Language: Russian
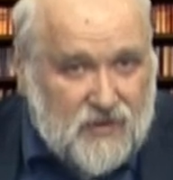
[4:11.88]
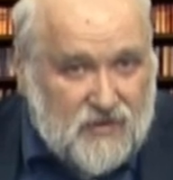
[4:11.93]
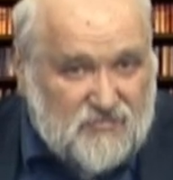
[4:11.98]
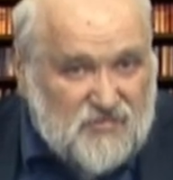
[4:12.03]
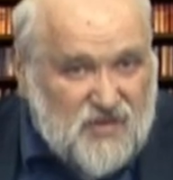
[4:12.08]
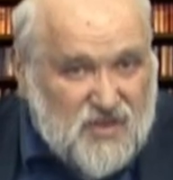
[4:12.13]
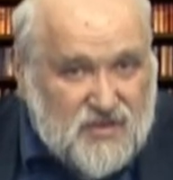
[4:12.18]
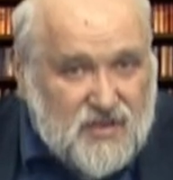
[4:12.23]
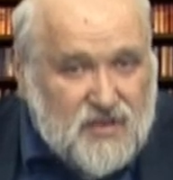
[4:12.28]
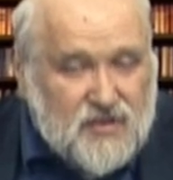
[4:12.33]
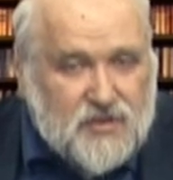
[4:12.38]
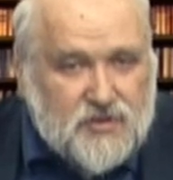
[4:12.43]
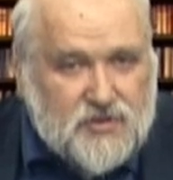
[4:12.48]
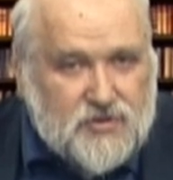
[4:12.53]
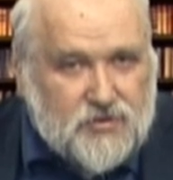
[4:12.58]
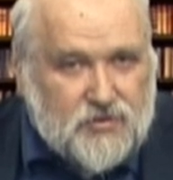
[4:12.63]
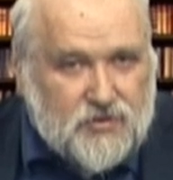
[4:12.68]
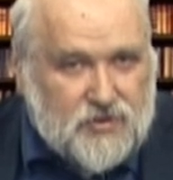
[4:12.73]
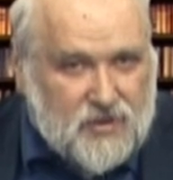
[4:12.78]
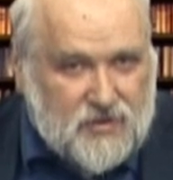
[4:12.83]
Несколько
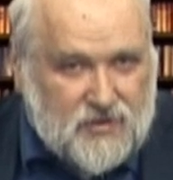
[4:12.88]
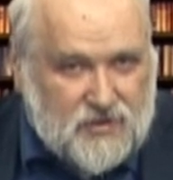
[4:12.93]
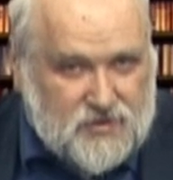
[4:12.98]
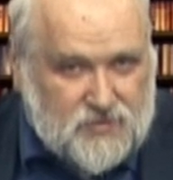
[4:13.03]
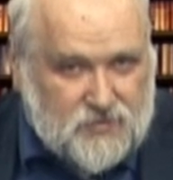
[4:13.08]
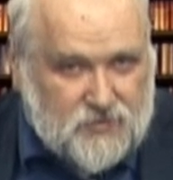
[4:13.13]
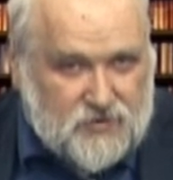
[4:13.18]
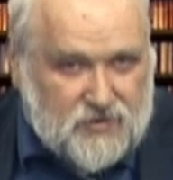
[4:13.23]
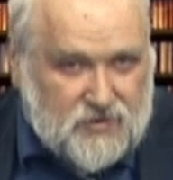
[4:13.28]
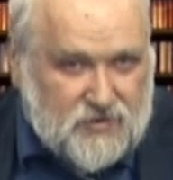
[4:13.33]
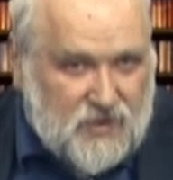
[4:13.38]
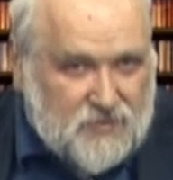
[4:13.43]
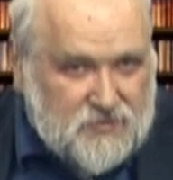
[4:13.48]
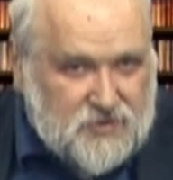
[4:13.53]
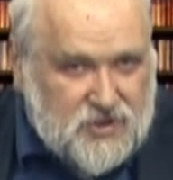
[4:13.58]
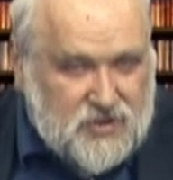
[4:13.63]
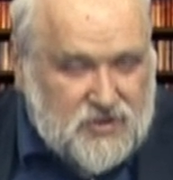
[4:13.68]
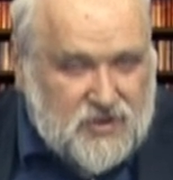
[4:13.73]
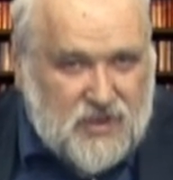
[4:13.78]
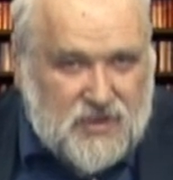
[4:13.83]
сотен их смотрит, там
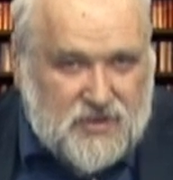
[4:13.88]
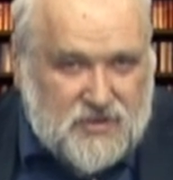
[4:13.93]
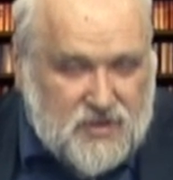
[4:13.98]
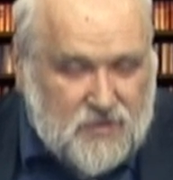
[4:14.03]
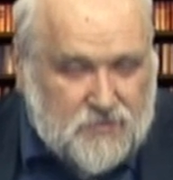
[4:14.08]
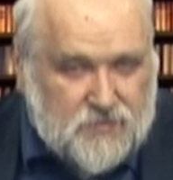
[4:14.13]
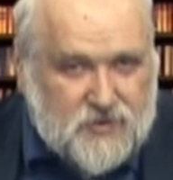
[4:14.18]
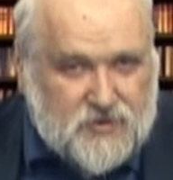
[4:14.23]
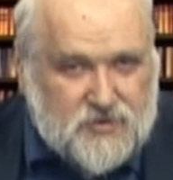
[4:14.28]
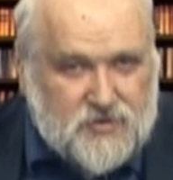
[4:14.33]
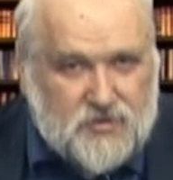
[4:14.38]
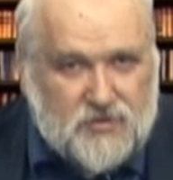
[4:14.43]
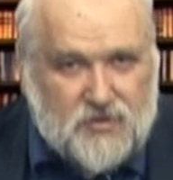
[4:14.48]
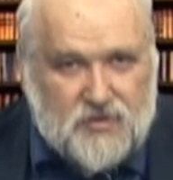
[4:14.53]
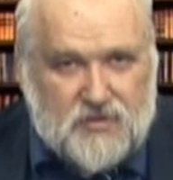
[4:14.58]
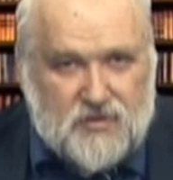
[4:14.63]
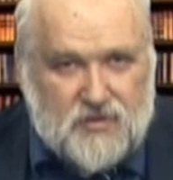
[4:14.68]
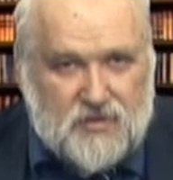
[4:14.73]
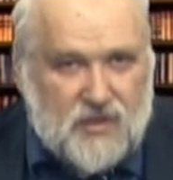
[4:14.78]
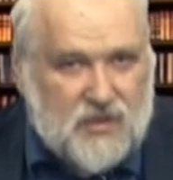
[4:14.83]
400,
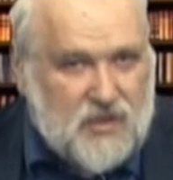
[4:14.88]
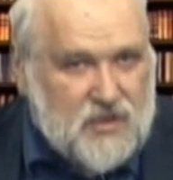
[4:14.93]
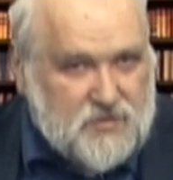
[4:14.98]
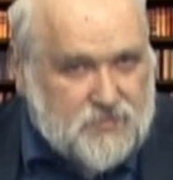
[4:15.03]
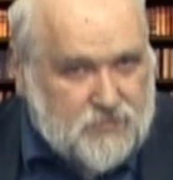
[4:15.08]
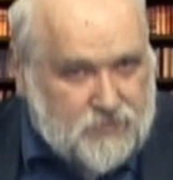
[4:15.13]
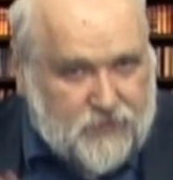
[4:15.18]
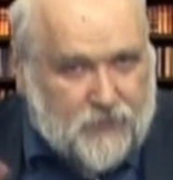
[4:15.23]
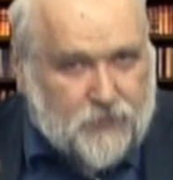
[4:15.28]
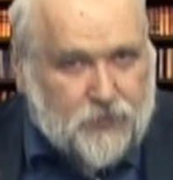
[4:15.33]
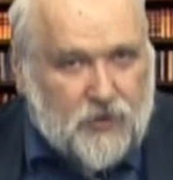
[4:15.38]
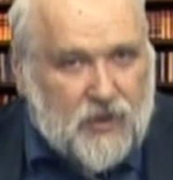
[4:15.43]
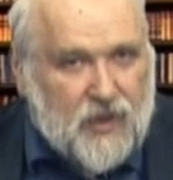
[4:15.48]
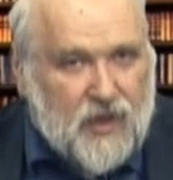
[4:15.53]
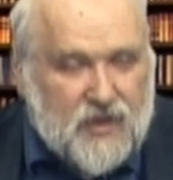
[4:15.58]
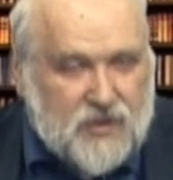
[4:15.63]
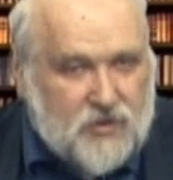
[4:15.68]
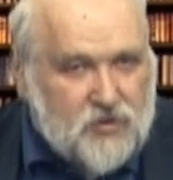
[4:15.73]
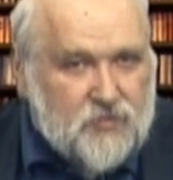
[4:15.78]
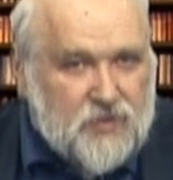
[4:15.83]
500, а есть
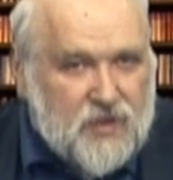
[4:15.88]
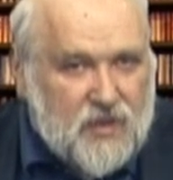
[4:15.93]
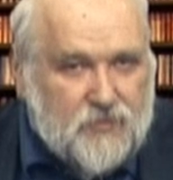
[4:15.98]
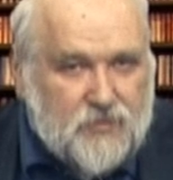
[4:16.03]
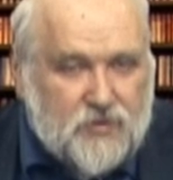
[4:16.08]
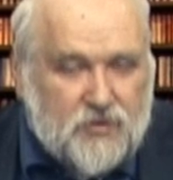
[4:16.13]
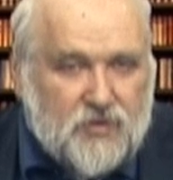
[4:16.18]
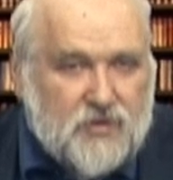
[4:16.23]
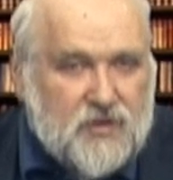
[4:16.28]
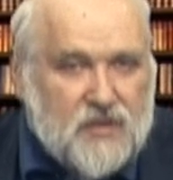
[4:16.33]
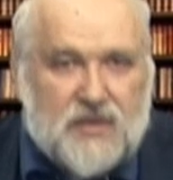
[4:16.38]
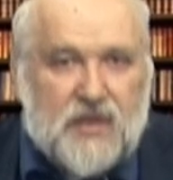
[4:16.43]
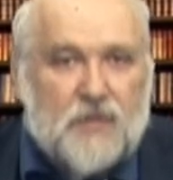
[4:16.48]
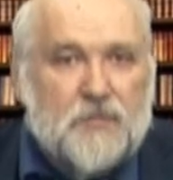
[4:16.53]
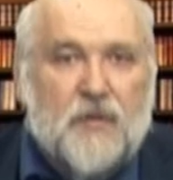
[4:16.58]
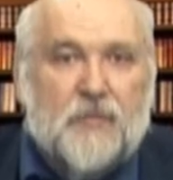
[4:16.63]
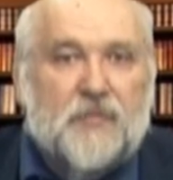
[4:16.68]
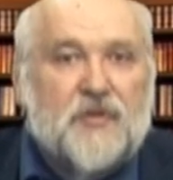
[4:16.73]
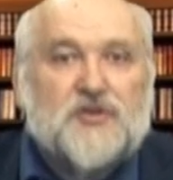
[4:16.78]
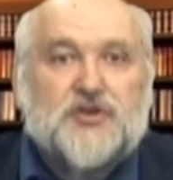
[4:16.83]
популярные у меня блоги, там
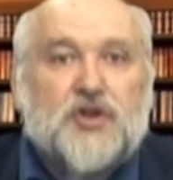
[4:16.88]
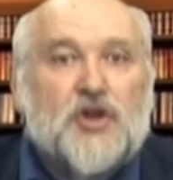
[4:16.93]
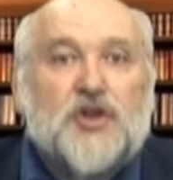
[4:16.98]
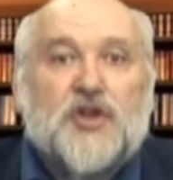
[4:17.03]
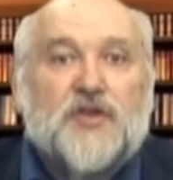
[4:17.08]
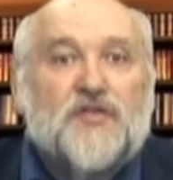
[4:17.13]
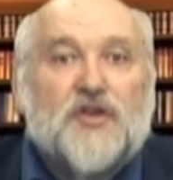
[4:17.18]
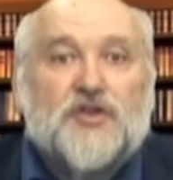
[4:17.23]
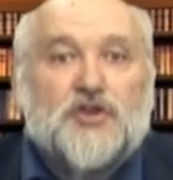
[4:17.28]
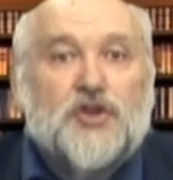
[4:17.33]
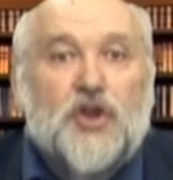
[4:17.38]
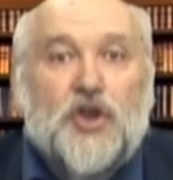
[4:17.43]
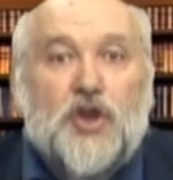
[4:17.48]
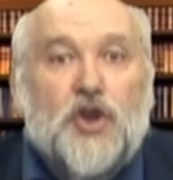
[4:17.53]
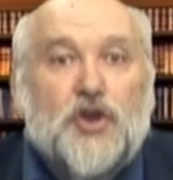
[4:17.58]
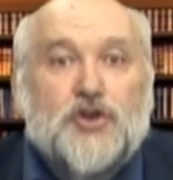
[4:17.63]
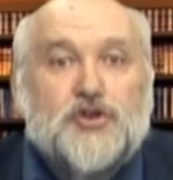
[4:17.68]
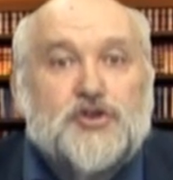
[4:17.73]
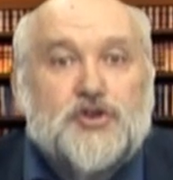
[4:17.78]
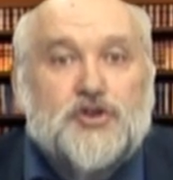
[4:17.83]
по полторы-две
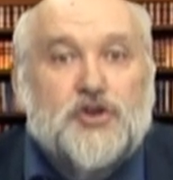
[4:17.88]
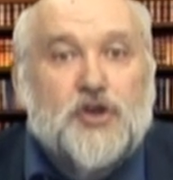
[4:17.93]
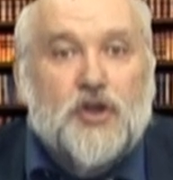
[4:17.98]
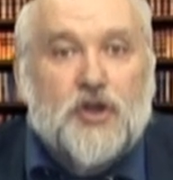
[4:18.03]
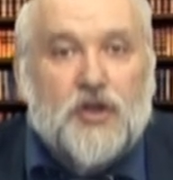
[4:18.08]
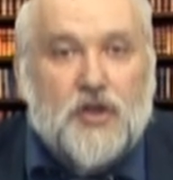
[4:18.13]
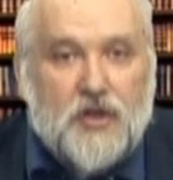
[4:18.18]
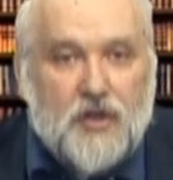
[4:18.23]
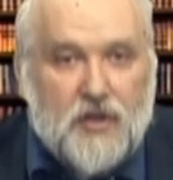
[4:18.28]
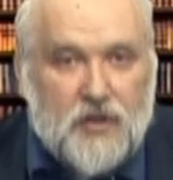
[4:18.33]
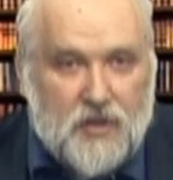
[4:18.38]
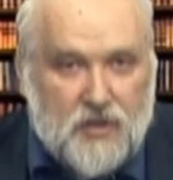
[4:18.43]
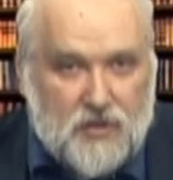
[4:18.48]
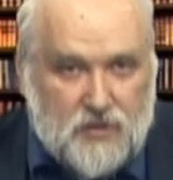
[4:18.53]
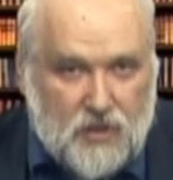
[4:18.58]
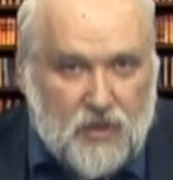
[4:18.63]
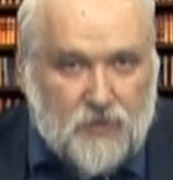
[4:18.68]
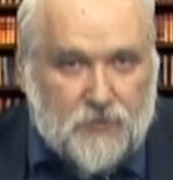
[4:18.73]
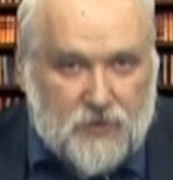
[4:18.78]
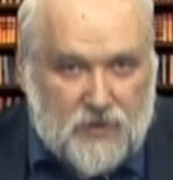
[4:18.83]
тысячи,
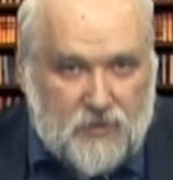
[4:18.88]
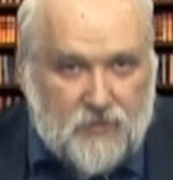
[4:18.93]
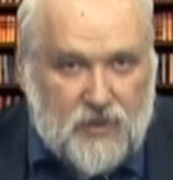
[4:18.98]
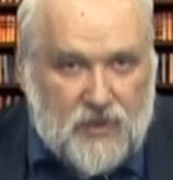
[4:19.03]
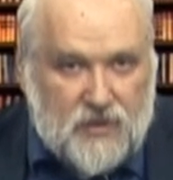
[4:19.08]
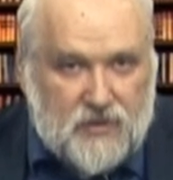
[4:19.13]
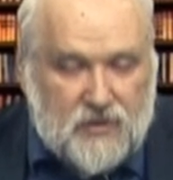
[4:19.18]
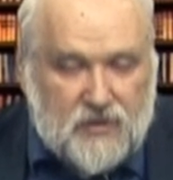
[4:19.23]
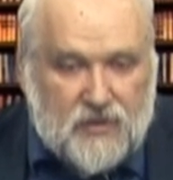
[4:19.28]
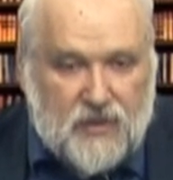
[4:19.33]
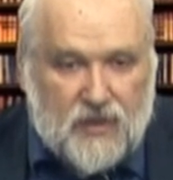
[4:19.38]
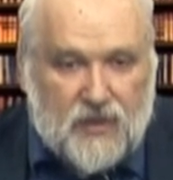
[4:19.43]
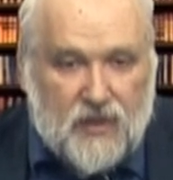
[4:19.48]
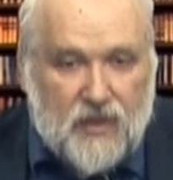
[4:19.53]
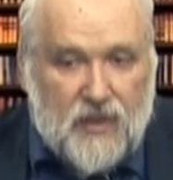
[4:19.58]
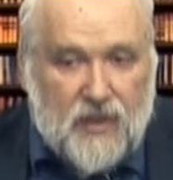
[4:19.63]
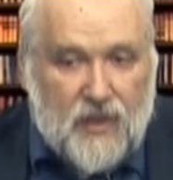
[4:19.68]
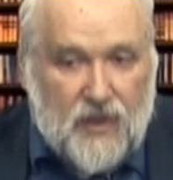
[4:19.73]
да, понимаете как?